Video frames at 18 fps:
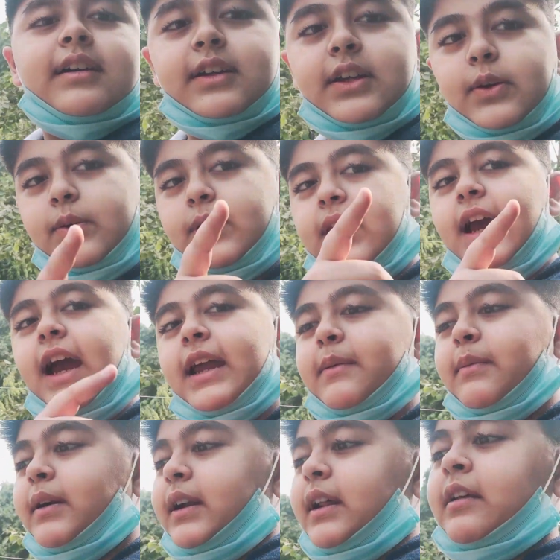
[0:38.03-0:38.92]
क्योंकि आई
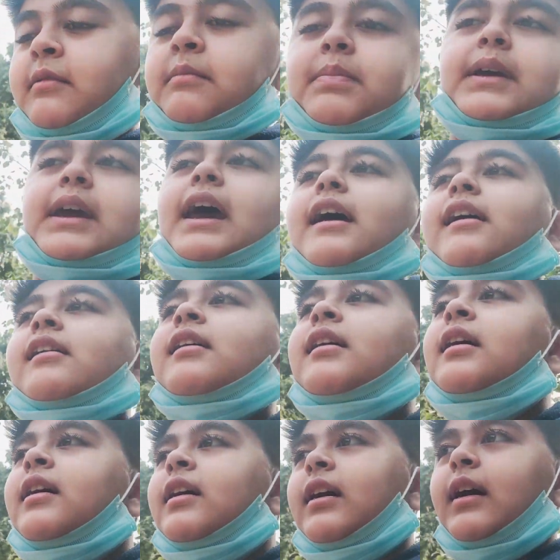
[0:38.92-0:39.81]
बटन पे है
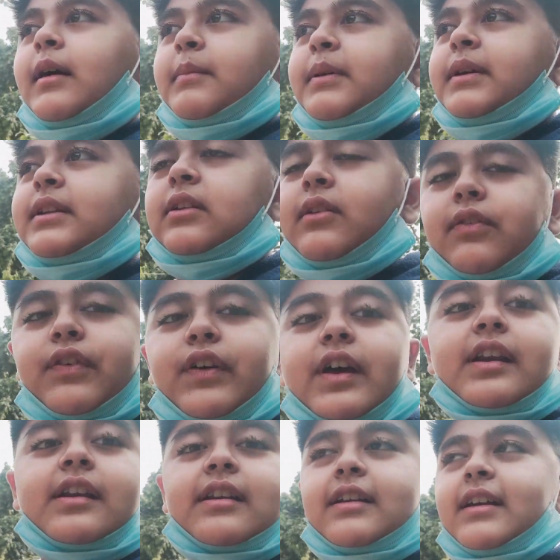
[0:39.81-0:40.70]
अभी तो
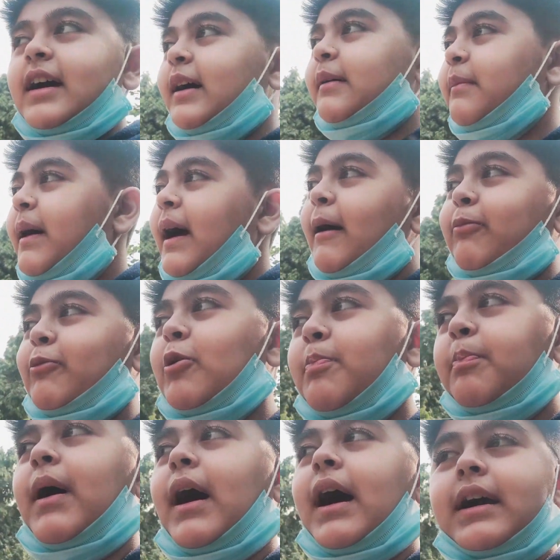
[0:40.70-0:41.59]
फिर अब मैं आपको
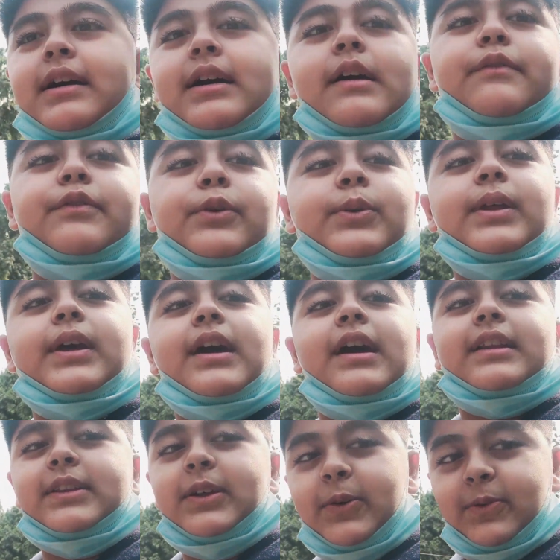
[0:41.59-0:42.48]
पार्क का व्यू
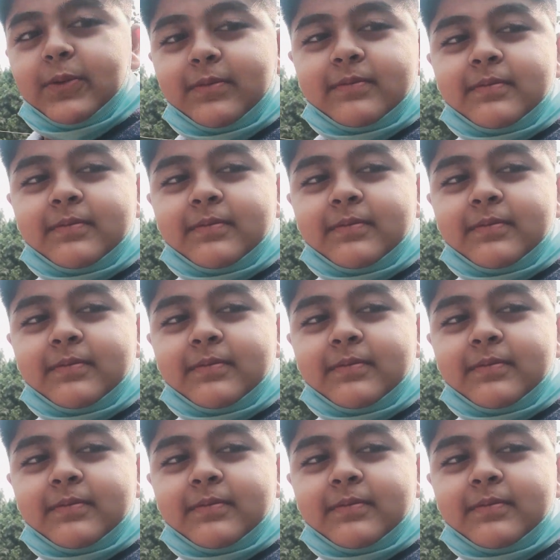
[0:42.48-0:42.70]
दिखाता हूँ